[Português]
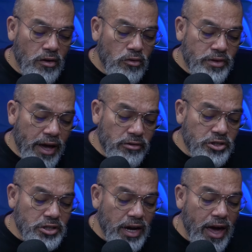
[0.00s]
o Deus
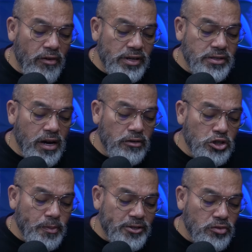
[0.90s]
de Israel, acerca
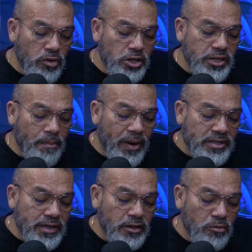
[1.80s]
dos pastores que
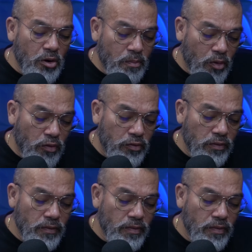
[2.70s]
apacentam o meu povo.